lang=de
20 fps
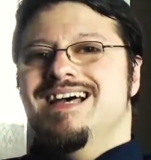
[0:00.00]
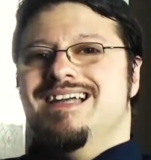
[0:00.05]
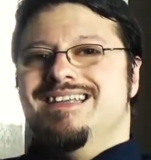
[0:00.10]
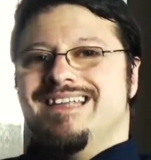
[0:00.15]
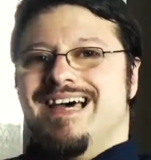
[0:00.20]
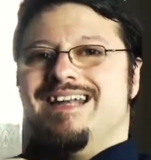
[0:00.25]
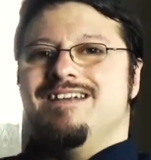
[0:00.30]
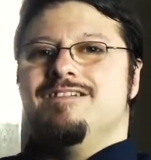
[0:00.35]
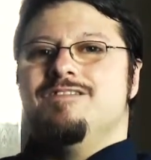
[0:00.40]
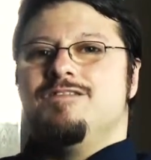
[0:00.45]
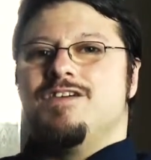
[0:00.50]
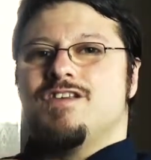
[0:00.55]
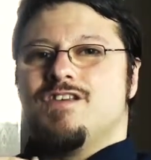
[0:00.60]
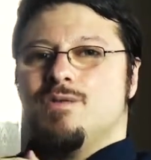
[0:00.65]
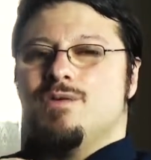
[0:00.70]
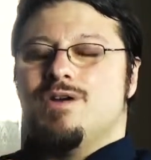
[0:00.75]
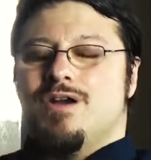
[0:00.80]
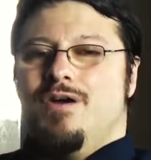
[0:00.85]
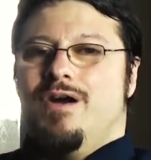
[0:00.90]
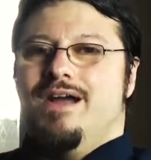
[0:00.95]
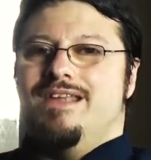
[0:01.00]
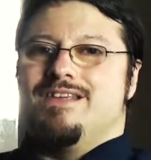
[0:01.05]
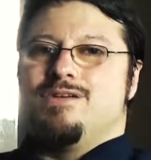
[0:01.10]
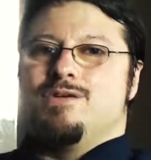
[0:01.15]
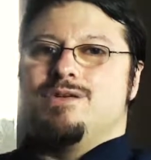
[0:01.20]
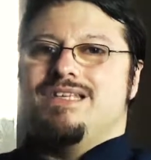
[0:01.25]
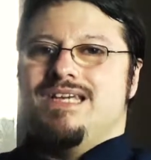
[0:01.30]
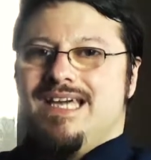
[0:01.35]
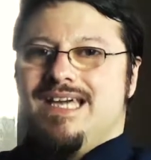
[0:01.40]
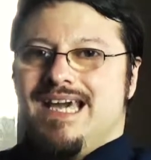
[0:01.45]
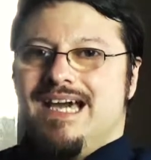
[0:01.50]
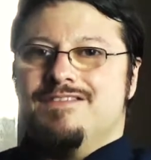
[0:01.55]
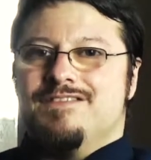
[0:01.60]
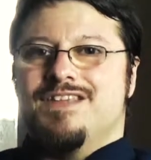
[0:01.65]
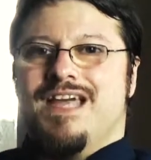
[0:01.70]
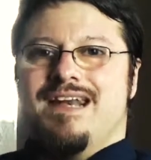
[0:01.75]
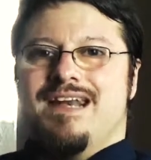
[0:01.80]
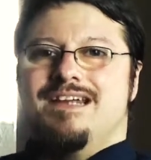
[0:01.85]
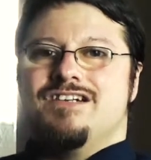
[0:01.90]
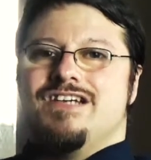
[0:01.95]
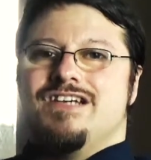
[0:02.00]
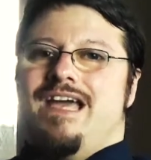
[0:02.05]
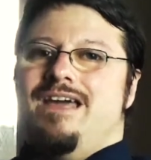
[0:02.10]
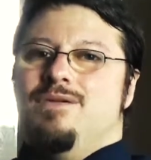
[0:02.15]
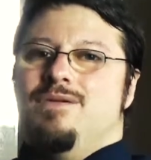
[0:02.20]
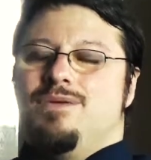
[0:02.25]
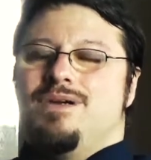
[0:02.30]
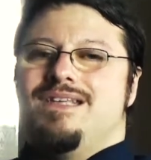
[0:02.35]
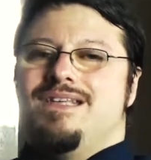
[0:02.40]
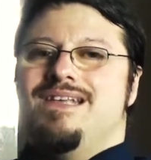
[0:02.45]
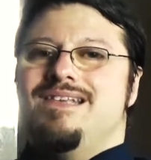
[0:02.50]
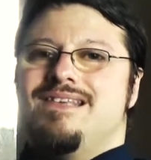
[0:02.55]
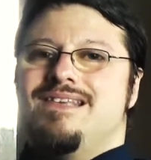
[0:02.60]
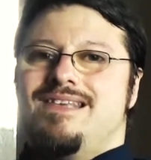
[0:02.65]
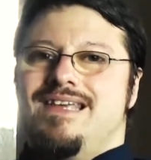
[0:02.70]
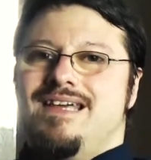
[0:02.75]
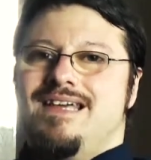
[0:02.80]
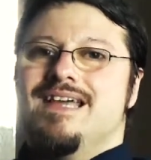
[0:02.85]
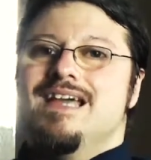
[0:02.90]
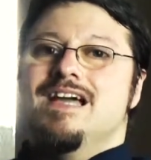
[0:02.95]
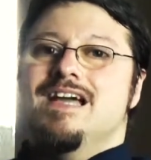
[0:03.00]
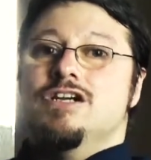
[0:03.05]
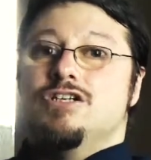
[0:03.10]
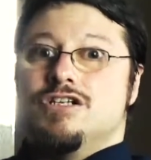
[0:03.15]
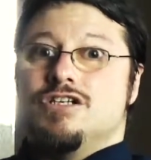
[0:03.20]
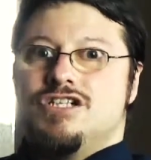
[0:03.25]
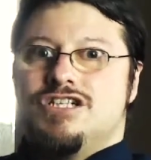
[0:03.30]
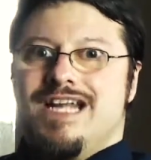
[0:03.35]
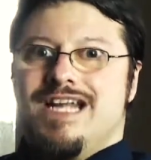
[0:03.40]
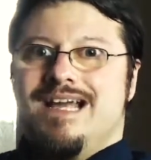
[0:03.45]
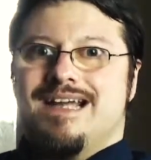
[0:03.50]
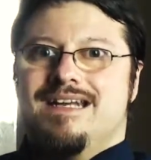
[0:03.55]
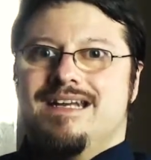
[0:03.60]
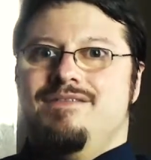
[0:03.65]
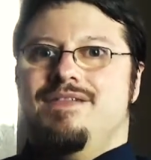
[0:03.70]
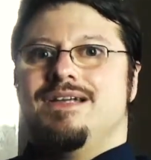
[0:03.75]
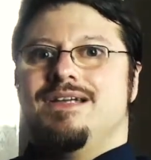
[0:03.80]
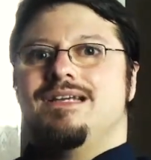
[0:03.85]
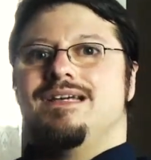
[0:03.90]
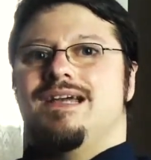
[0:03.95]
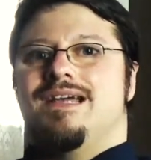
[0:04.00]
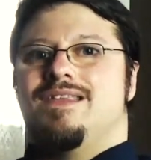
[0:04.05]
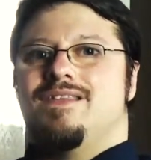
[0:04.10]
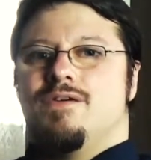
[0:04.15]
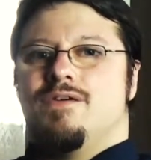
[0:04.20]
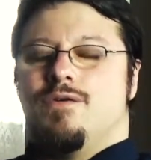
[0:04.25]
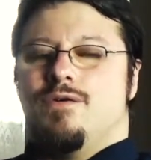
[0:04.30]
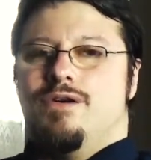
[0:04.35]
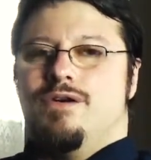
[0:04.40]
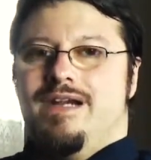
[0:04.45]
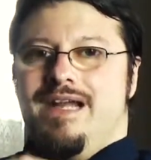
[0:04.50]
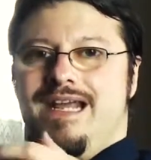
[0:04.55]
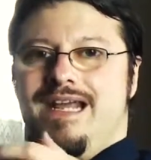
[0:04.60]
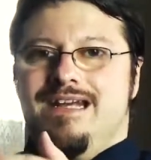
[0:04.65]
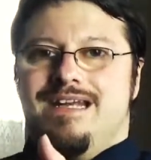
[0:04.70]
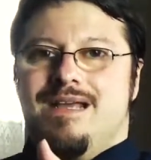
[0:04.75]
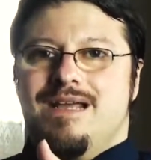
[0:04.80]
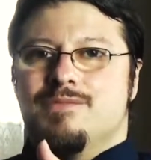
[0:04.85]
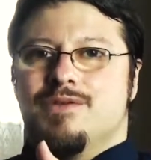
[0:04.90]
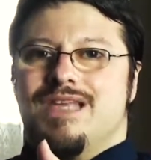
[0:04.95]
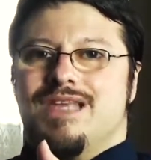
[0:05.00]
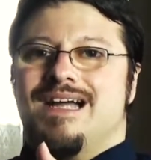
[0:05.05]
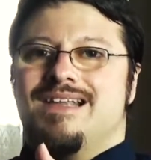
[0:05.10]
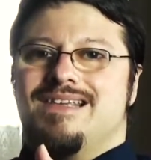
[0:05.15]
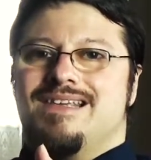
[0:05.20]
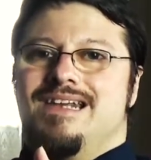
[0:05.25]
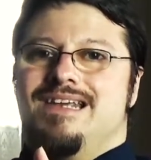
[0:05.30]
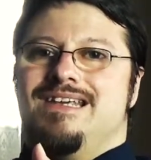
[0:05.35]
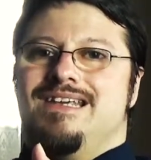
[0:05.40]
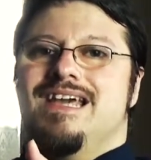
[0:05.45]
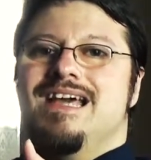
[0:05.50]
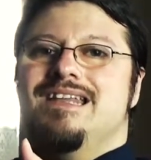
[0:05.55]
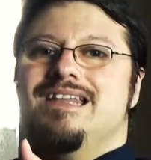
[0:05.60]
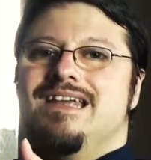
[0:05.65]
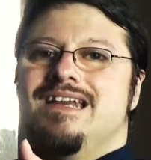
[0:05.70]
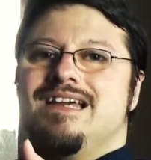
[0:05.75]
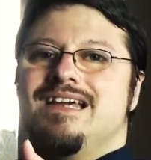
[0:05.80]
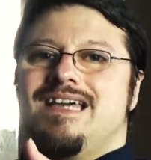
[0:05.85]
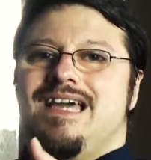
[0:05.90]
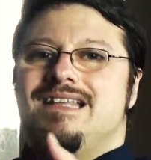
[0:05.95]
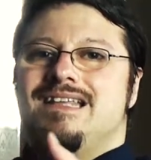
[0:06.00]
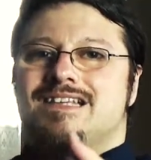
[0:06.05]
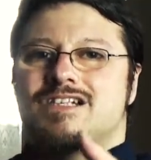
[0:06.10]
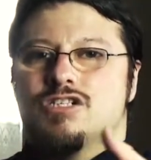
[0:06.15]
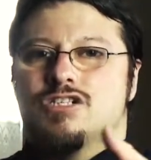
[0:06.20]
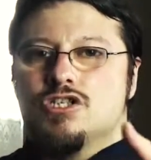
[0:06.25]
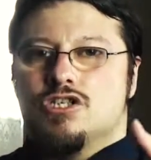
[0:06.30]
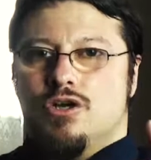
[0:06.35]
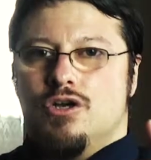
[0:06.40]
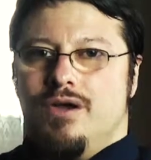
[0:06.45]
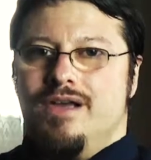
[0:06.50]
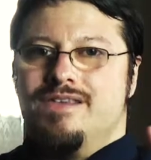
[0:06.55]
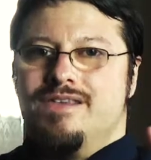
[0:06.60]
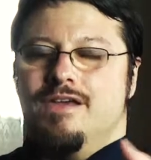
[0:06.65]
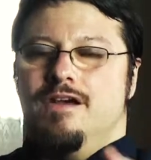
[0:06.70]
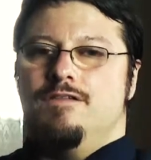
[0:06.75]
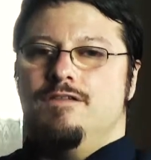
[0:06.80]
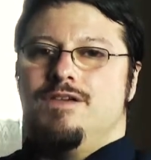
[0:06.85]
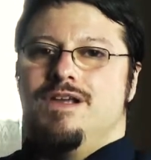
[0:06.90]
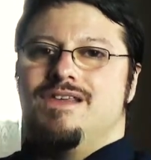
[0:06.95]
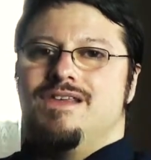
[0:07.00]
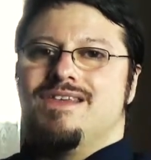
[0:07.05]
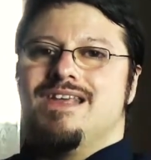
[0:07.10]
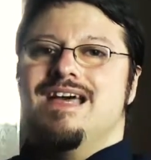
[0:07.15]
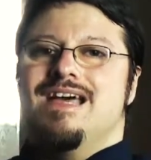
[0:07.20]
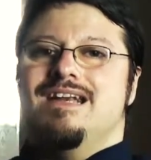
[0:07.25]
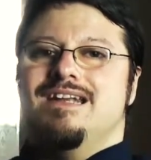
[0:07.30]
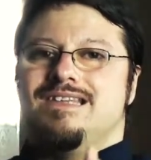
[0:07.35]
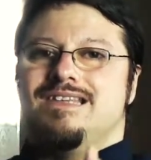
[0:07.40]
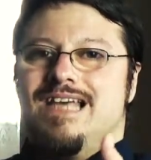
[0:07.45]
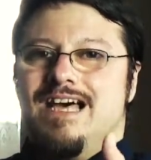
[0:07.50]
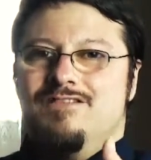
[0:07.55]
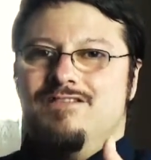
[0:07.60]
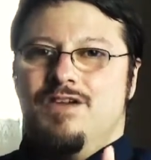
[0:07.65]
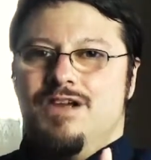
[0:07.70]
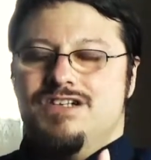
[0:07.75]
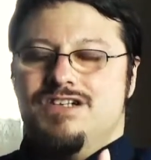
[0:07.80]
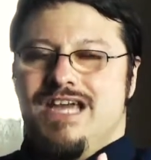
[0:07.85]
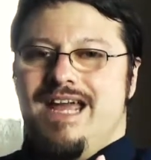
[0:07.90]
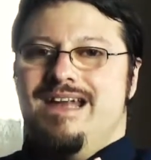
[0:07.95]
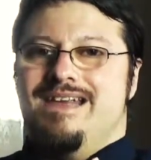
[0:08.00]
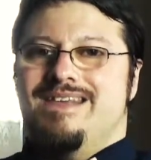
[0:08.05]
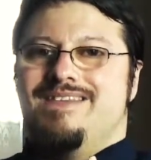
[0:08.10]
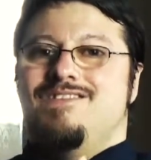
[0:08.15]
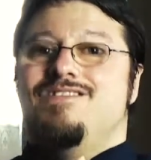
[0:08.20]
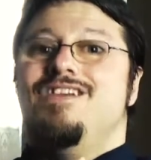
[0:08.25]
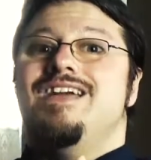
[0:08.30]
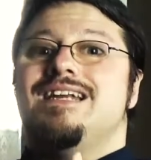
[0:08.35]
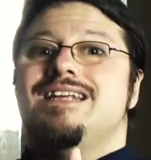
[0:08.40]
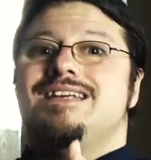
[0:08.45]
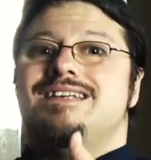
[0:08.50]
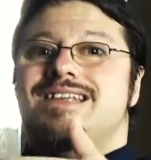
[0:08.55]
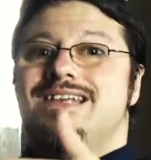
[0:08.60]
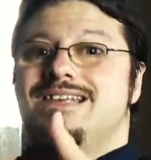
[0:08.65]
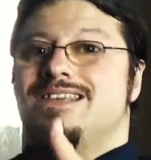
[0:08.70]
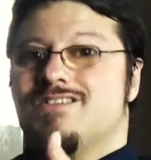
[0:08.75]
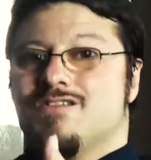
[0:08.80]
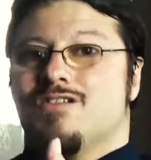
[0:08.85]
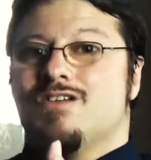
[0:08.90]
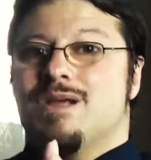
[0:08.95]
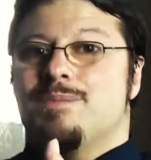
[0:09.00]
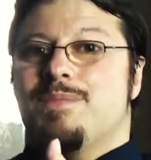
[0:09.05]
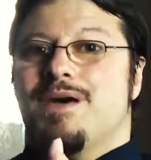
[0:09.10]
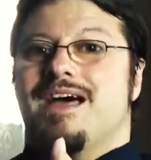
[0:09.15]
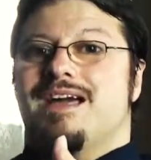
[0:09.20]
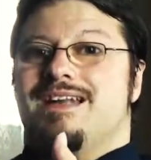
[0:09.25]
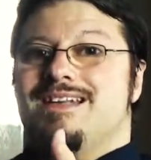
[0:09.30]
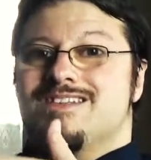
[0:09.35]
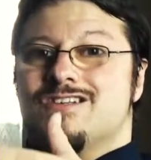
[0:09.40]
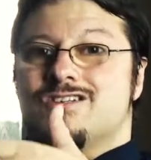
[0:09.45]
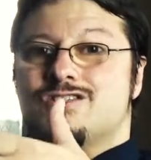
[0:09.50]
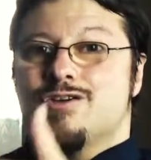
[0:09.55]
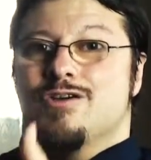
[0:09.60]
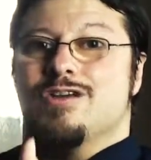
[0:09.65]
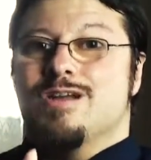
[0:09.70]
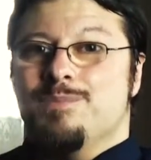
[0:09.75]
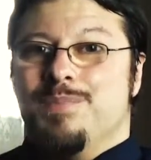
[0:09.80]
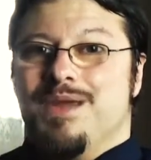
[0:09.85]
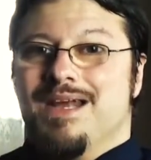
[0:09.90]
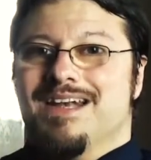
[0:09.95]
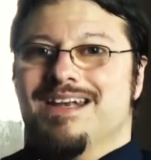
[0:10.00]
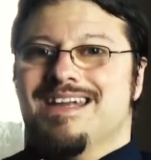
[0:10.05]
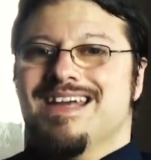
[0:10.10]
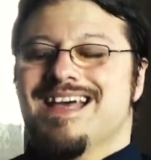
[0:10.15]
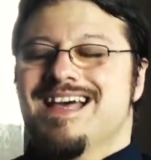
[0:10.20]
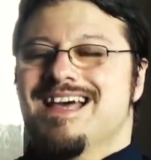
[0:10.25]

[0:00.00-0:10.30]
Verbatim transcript: dann versuche heute durch die Kraft deiner Entscheidung dieses Ding schon stärker in die Wirklichkeit zu holen, indem du tatsächlich die energetischen Schleusen öffnest, dich dafür entscheidest, wirklich dieses wunderbare, dieses schöne Bild,